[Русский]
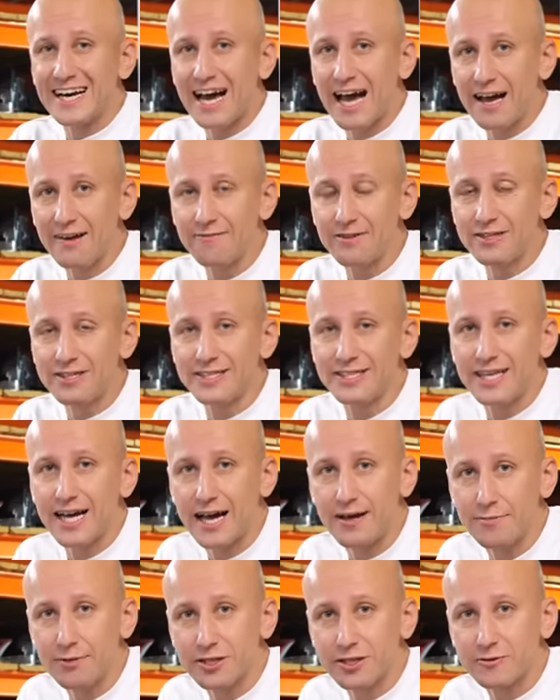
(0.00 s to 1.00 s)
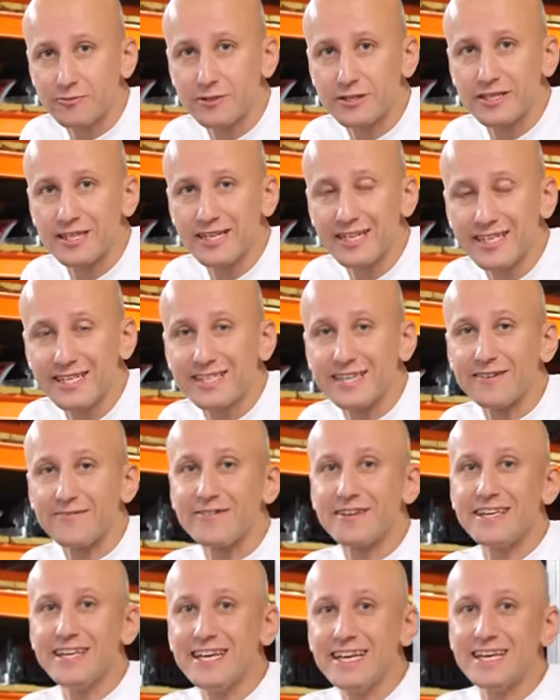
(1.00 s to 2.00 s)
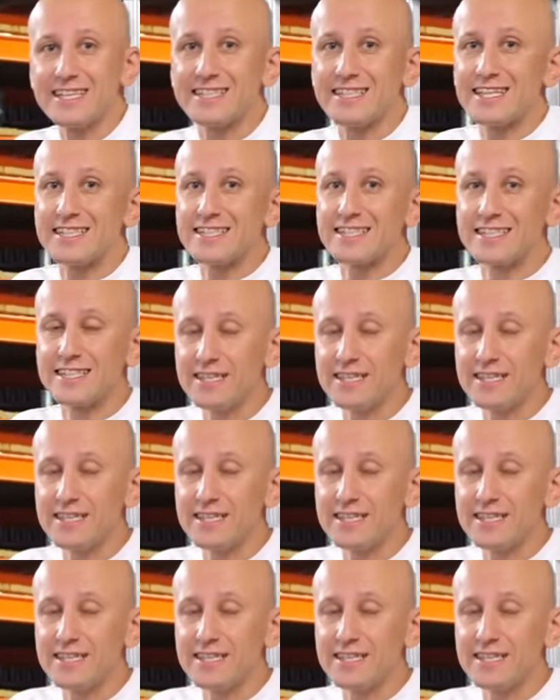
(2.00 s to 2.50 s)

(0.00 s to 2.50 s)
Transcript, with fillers: равен диаметру цилиндров, и эта